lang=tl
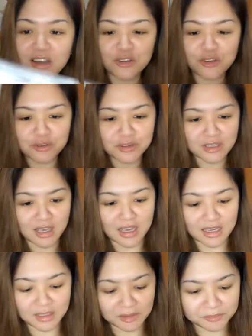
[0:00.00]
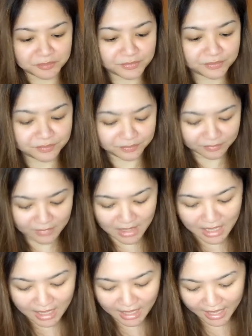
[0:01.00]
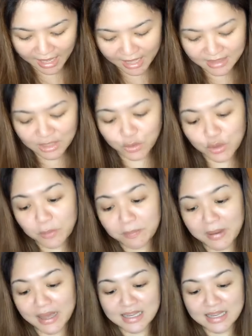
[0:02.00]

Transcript: Ang cute niya. And, ito yung para